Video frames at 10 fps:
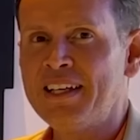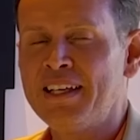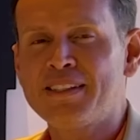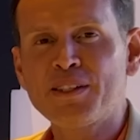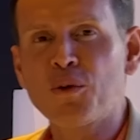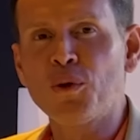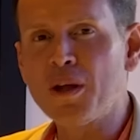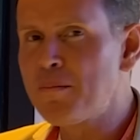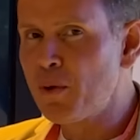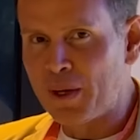E segundo
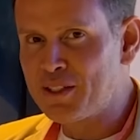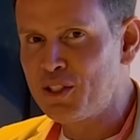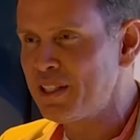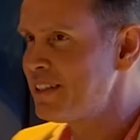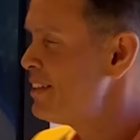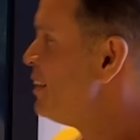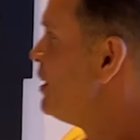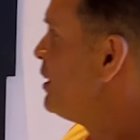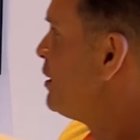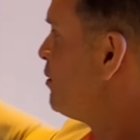a BYD,
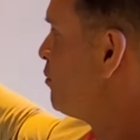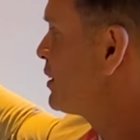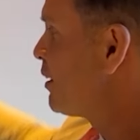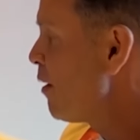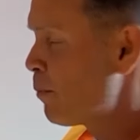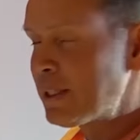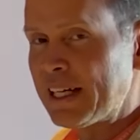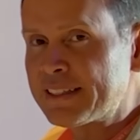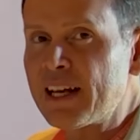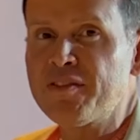você vai poder,
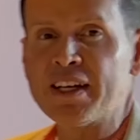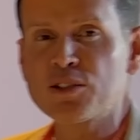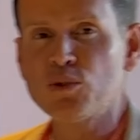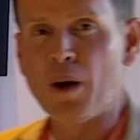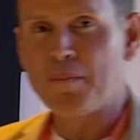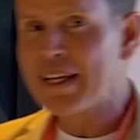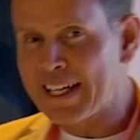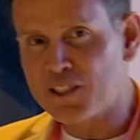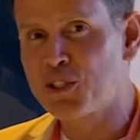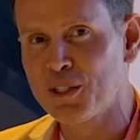através do
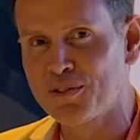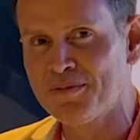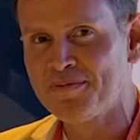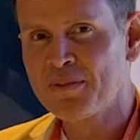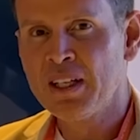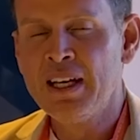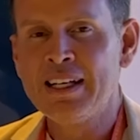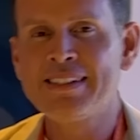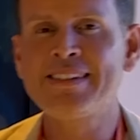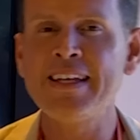aplicativo,
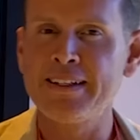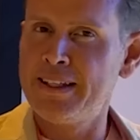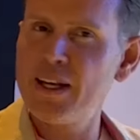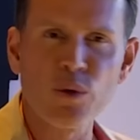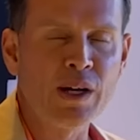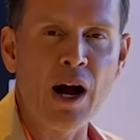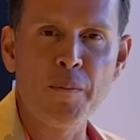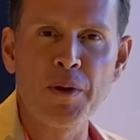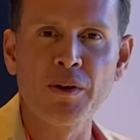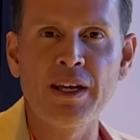ceder o carro
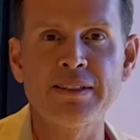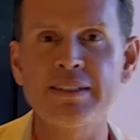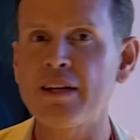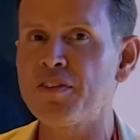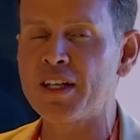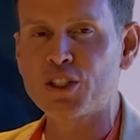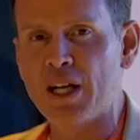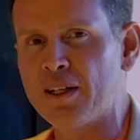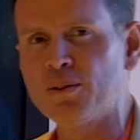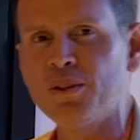para alguém. Você está
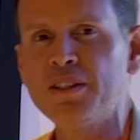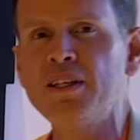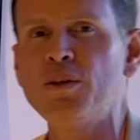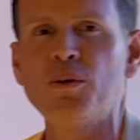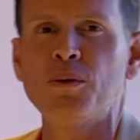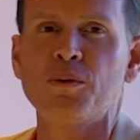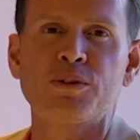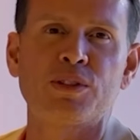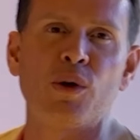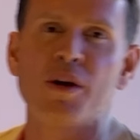viajando e o
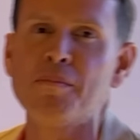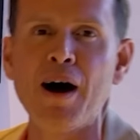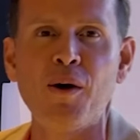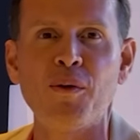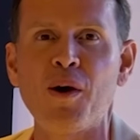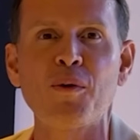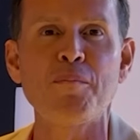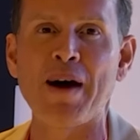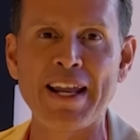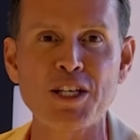seu irmão, algum
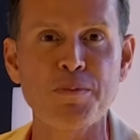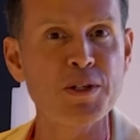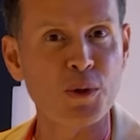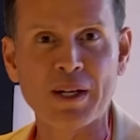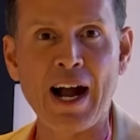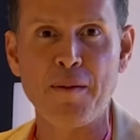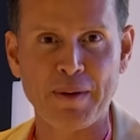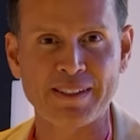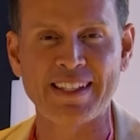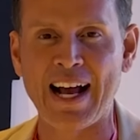parente pediu o carro
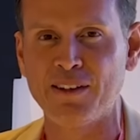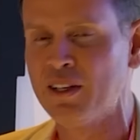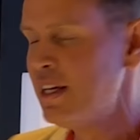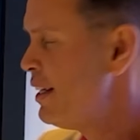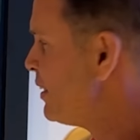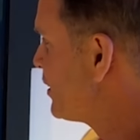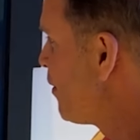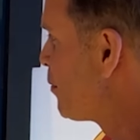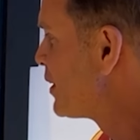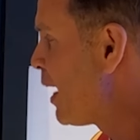emprestado. Você
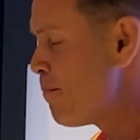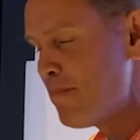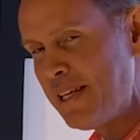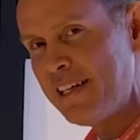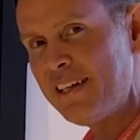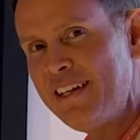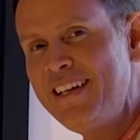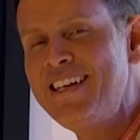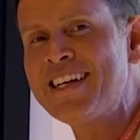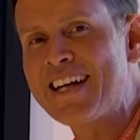vai poder abrir
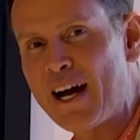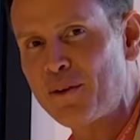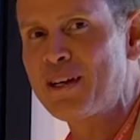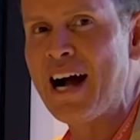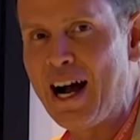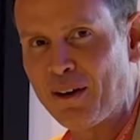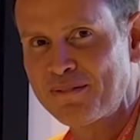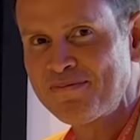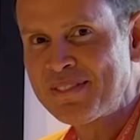e ligar o carro.